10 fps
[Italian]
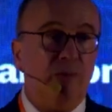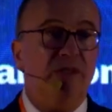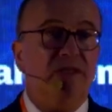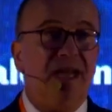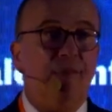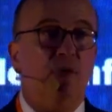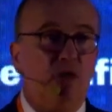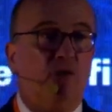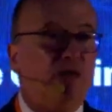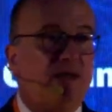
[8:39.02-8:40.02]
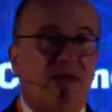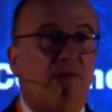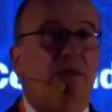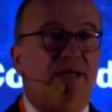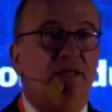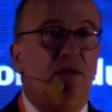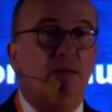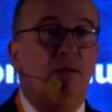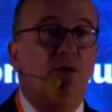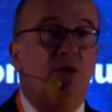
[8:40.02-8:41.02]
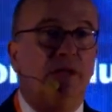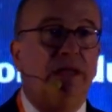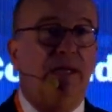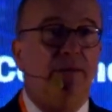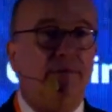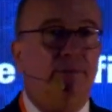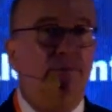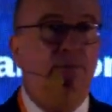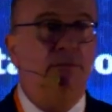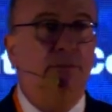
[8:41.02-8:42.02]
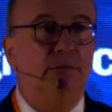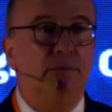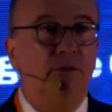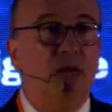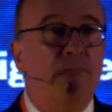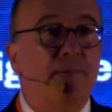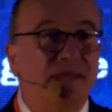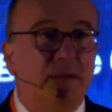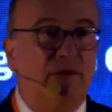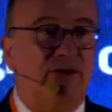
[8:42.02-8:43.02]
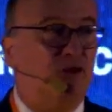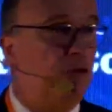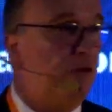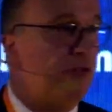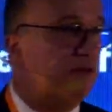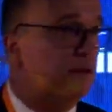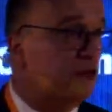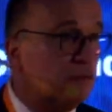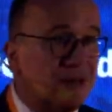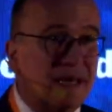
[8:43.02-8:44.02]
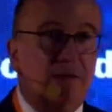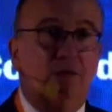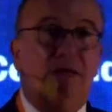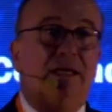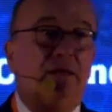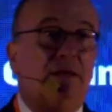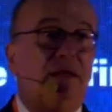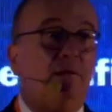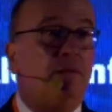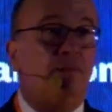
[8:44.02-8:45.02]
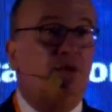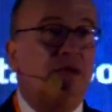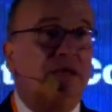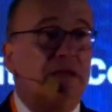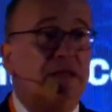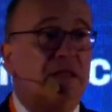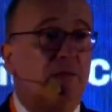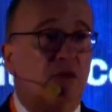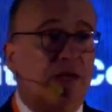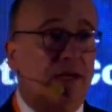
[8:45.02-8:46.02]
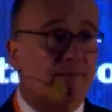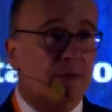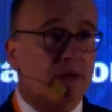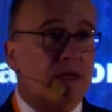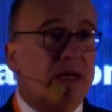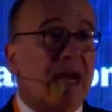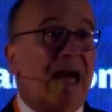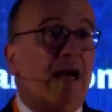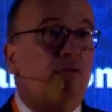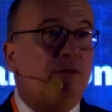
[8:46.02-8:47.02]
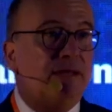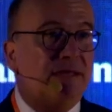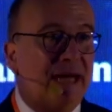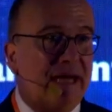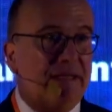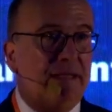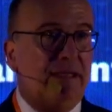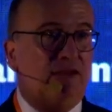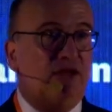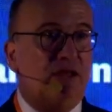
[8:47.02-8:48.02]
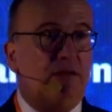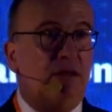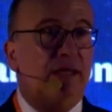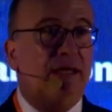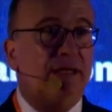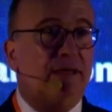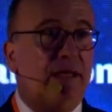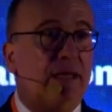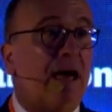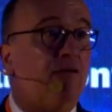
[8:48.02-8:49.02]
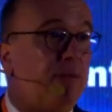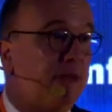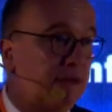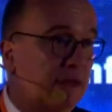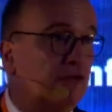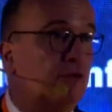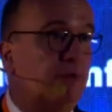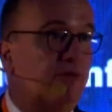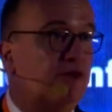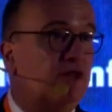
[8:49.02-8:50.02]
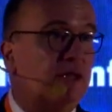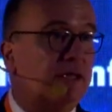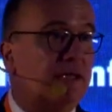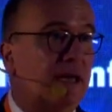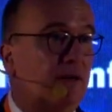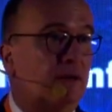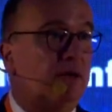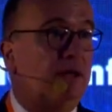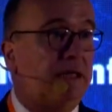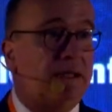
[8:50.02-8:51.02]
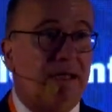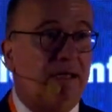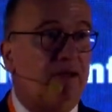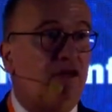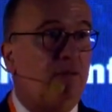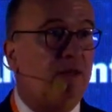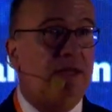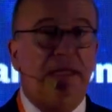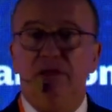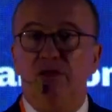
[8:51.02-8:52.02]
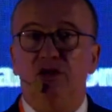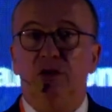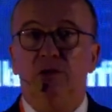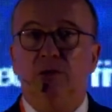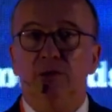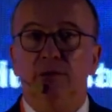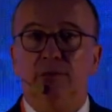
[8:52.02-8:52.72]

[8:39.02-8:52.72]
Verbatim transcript: Noi pensiamo che questa debba essere una priorità. Mentre faccio questo c'è un altro grande tema importantissimo che all'aumentare dell'accesso alla rete aumenta la superficie d'attacco degli attacchi cibernetici.